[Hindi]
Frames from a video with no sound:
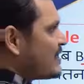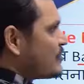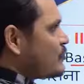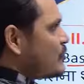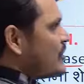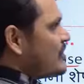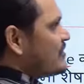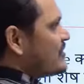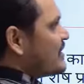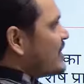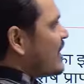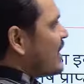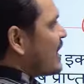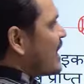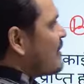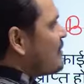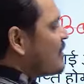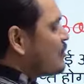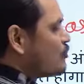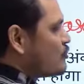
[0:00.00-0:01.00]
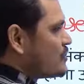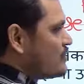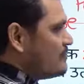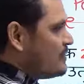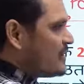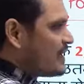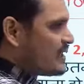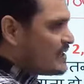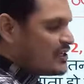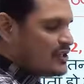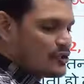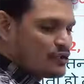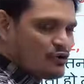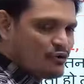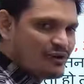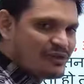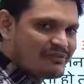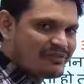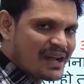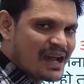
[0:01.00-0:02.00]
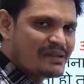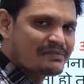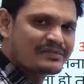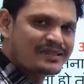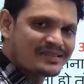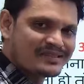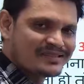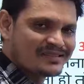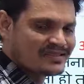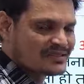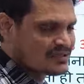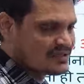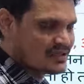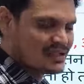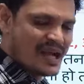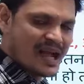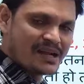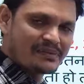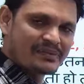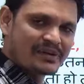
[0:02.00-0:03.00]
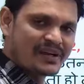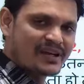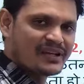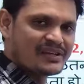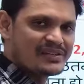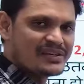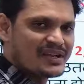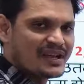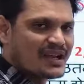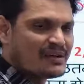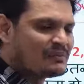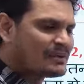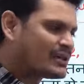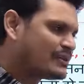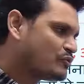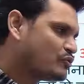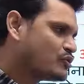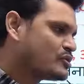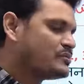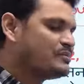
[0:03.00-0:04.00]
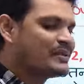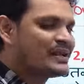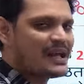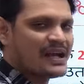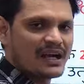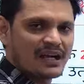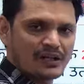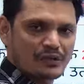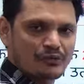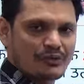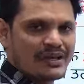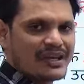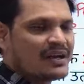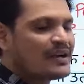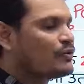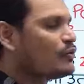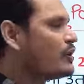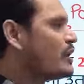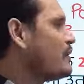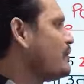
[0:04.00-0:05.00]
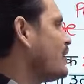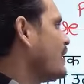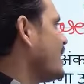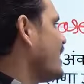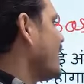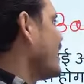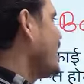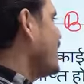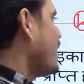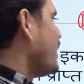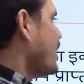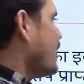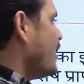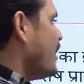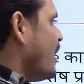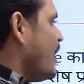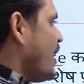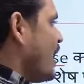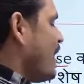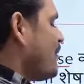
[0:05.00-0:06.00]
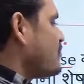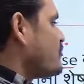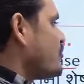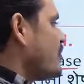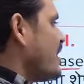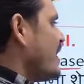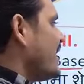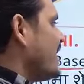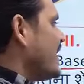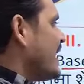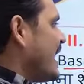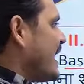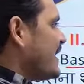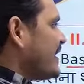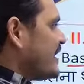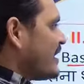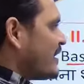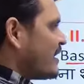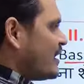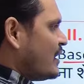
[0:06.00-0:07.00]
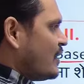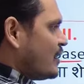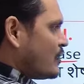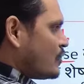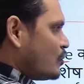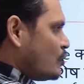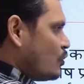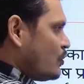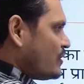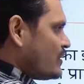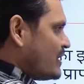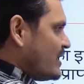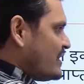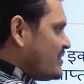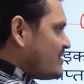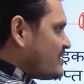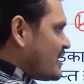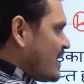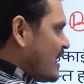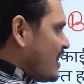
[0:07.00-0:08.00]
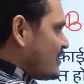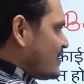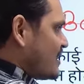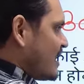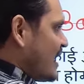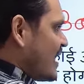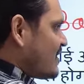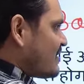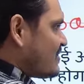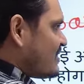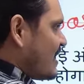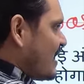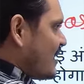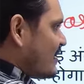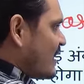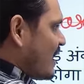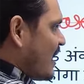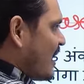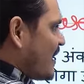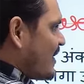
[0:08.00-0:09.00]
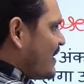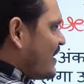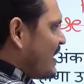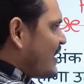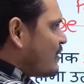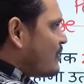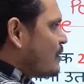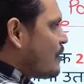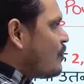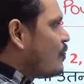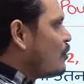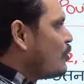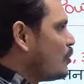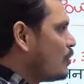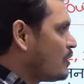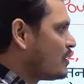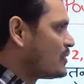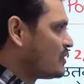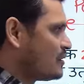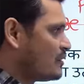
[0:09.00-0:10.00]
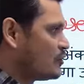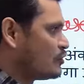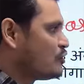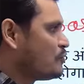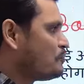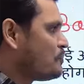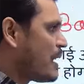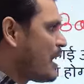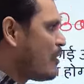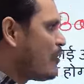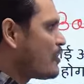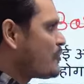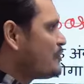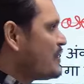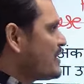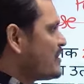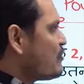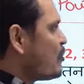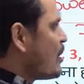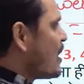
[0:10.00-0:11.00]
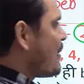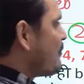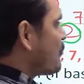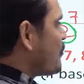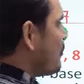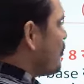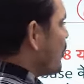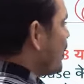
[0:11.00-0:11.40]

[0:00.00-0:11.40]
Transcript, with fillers: अंक जो है इसके अलावा कुछ भी रहे जीरो वन फाइव सिक्स ध्यान में रख लीजिएगा मतलब कुछ भी रहेगा तो वही अंक होने वाला है अब जो है इकाई अंक दो तीन सात चार सात आठ या नौ हो तो पावर में जो है आपको